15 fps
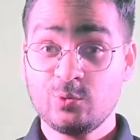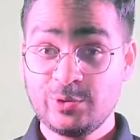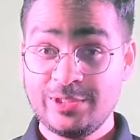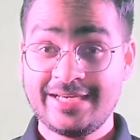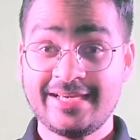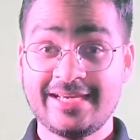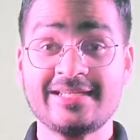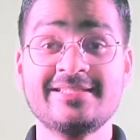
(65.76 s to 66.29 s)
तो
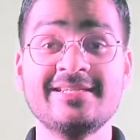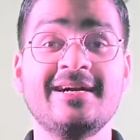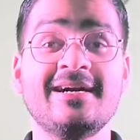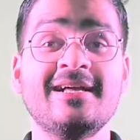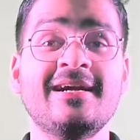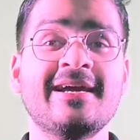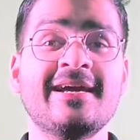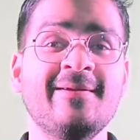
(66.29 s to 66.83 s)
ये कैसे
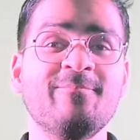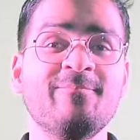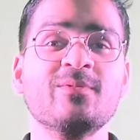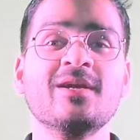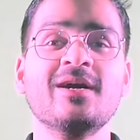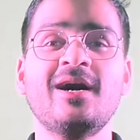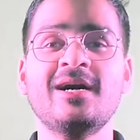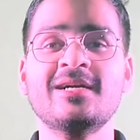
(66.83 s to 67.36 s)
अलग है
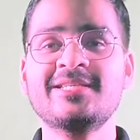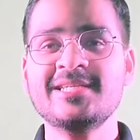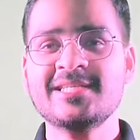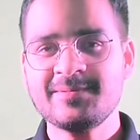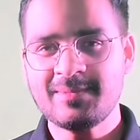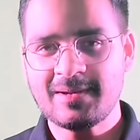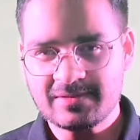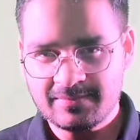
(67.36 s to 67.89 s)
अच्छे
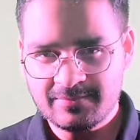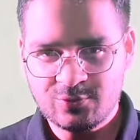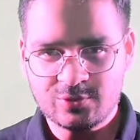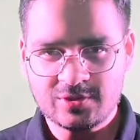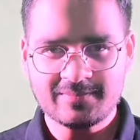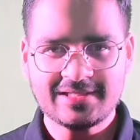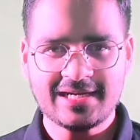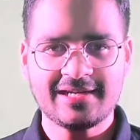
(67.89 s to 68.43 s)
से मैं आप सभी को
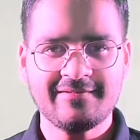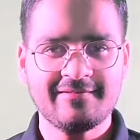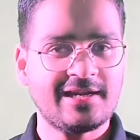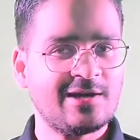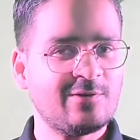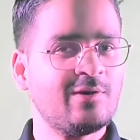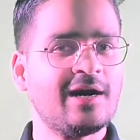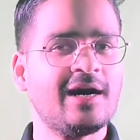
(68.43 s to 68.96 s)
समझाने
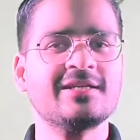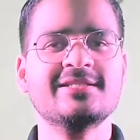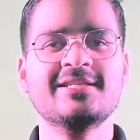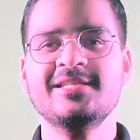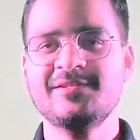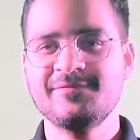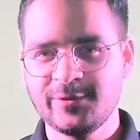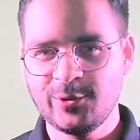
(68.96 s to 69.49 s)
वाला हूं आज
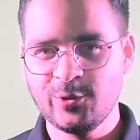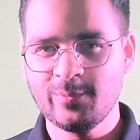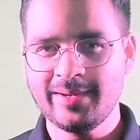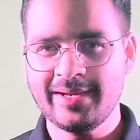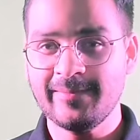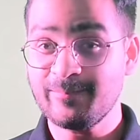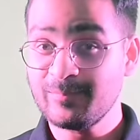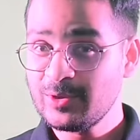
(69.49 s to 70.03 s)
के इस वीडियो
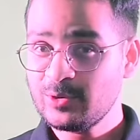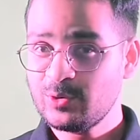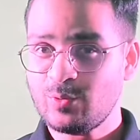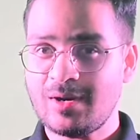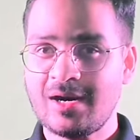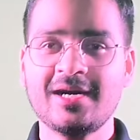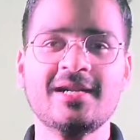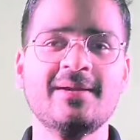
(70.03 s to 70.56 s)
में
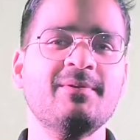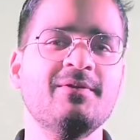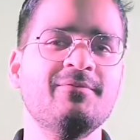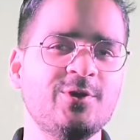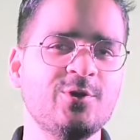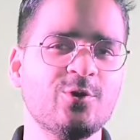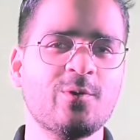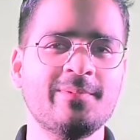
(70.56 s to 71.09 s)
तो अगर आपने
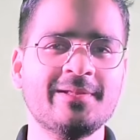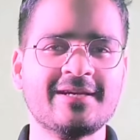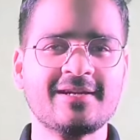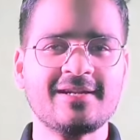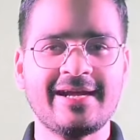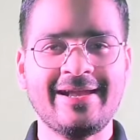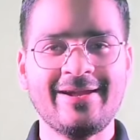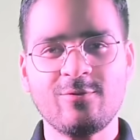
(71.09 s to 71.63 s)
वीडियो को अभी तक
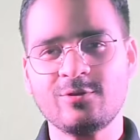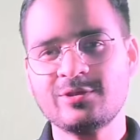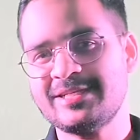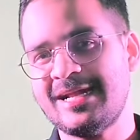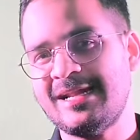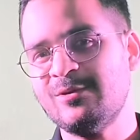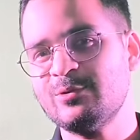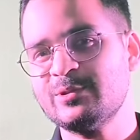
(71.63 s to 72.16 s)
लाइक और
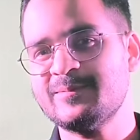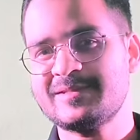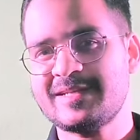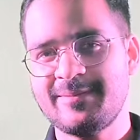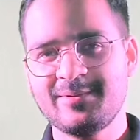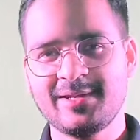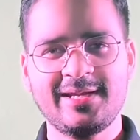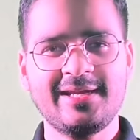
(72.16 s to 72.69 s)
चैनल को
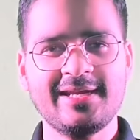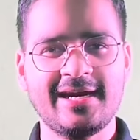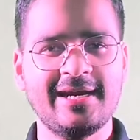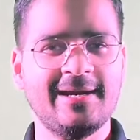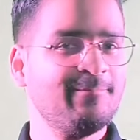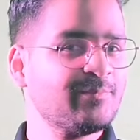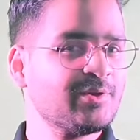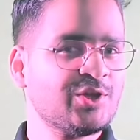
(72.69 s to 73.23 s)
सब्सक्राइब नहीं किया
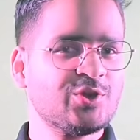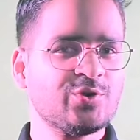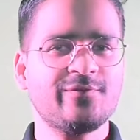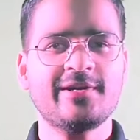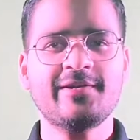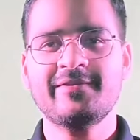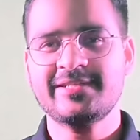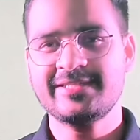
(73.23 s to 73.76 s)
है तो
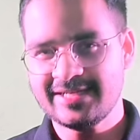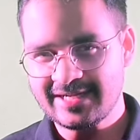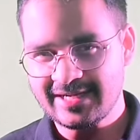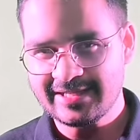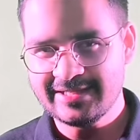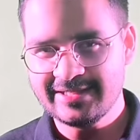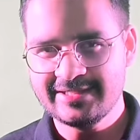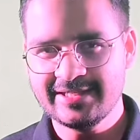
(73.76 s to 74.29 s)
फटाफट से
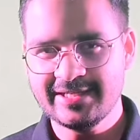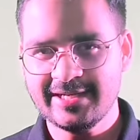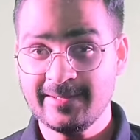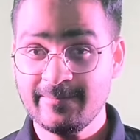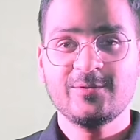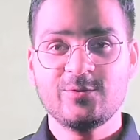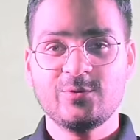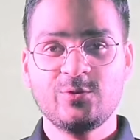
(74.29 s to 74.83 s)
कर दीजिए
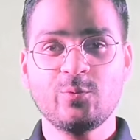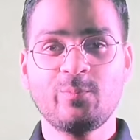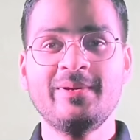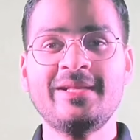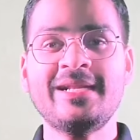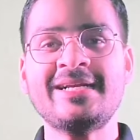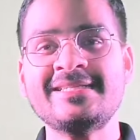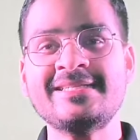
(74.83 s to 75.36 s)
तो
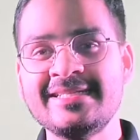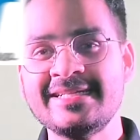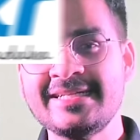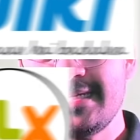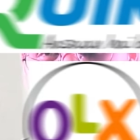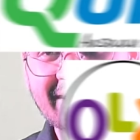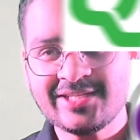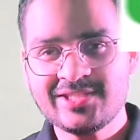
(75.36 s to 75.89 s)
बिना किसी
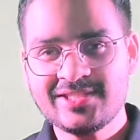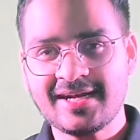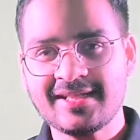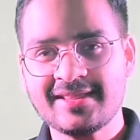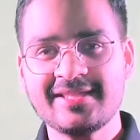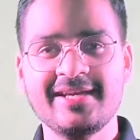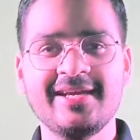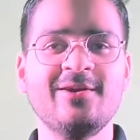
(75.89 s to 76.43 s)
देरी के
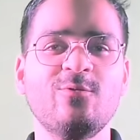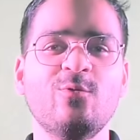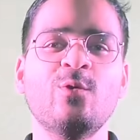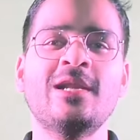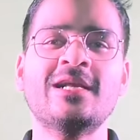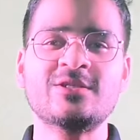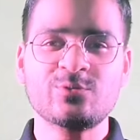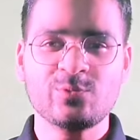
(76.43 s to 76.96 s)
जानते हैं
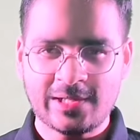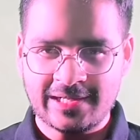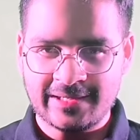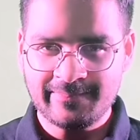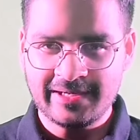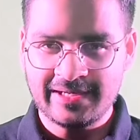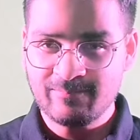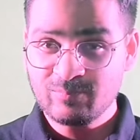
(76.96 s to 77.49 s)
ओएलएक्स
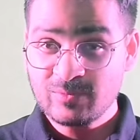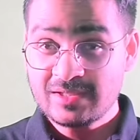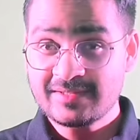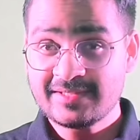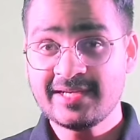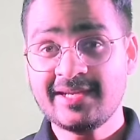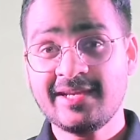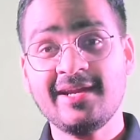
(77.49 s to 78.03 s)
क्विकर पे
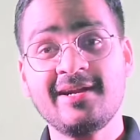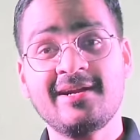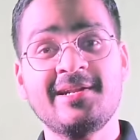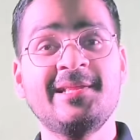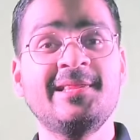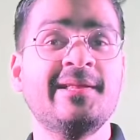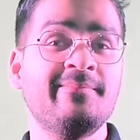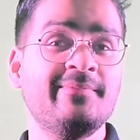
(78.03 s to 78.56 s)
सिक्के
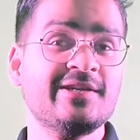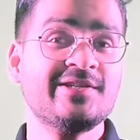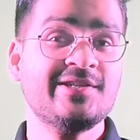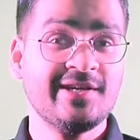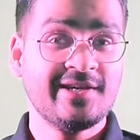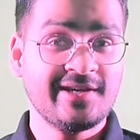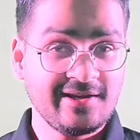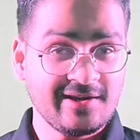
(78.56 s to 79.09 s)
खरीदने
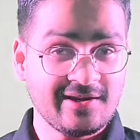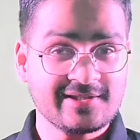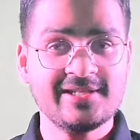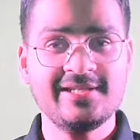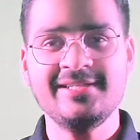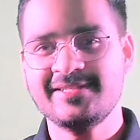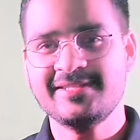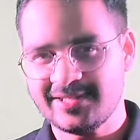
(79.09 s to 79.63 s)
बेचने के
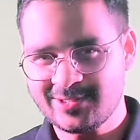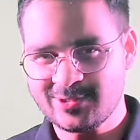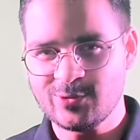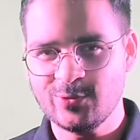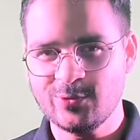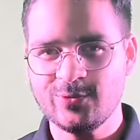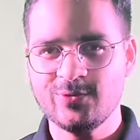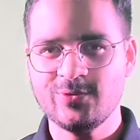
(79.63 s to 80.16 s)
असली सच को